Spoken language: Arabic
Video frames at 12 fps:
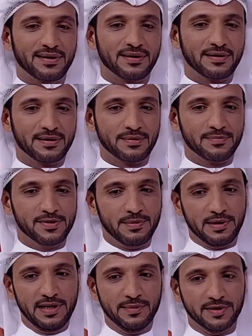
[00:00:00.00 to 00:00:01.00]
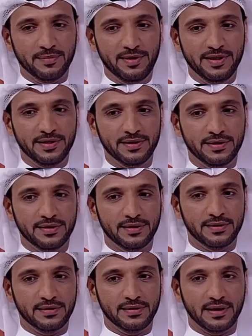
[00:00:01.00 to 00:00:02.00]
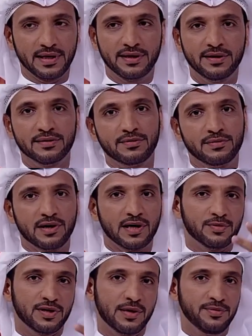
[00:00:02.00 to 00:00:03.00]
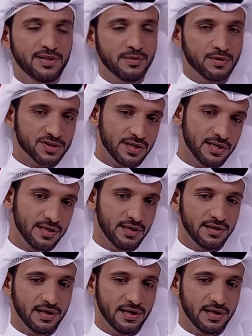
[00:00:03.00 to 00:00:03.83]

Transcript: آه، بسم الله الرحمن الرحيم طبعا آه، اكيد هناك متابعين ما شاء الله